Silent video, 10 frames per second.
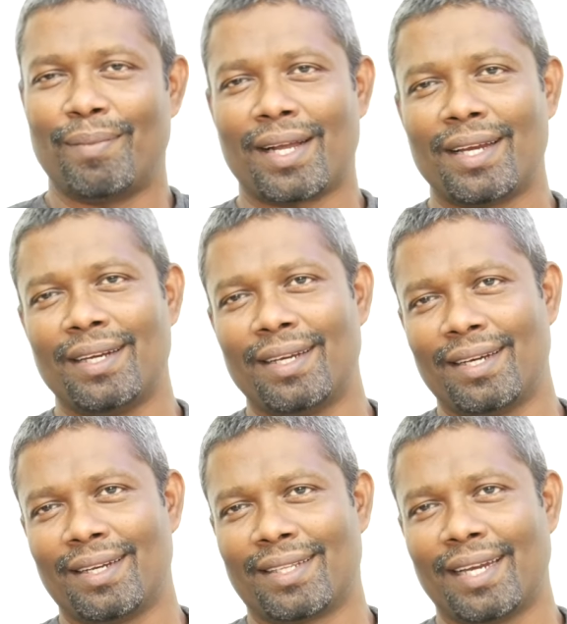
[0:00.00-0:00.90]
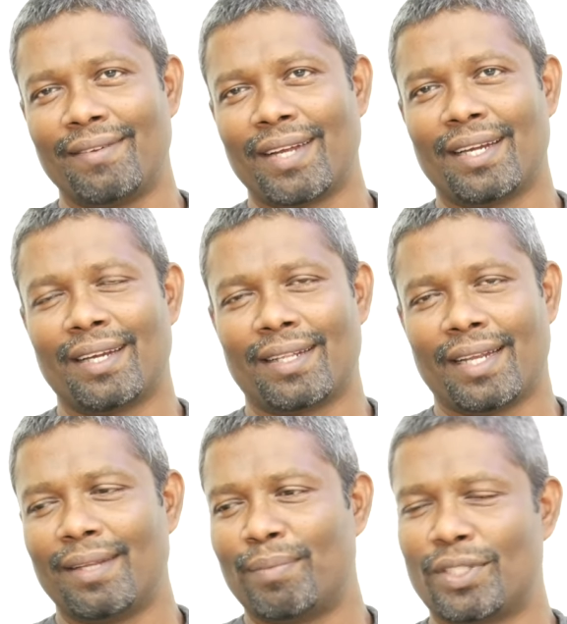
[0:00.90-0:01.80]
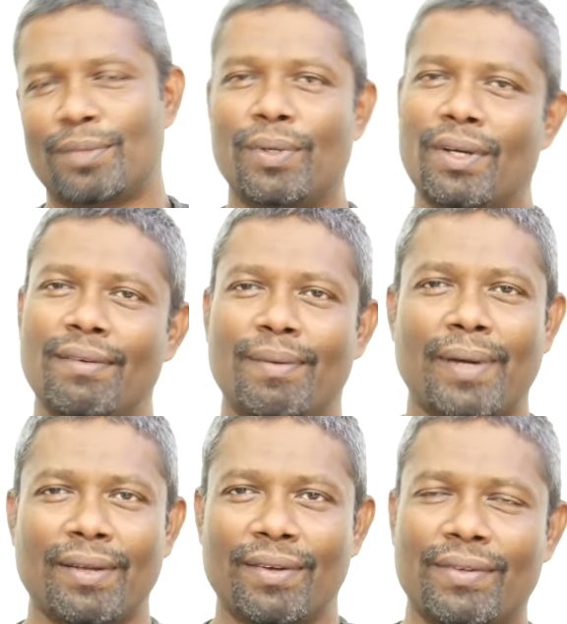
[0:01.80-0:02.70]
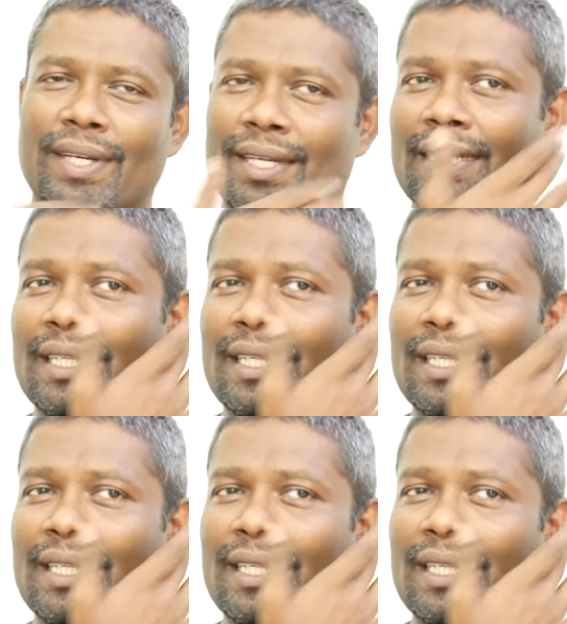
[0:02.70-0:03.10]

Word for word: மக்கள் தண்ணி வாங்கி தண்ணி பிடிச்சிட்டு போவாங்க இவர் பணம் வாங்குவார்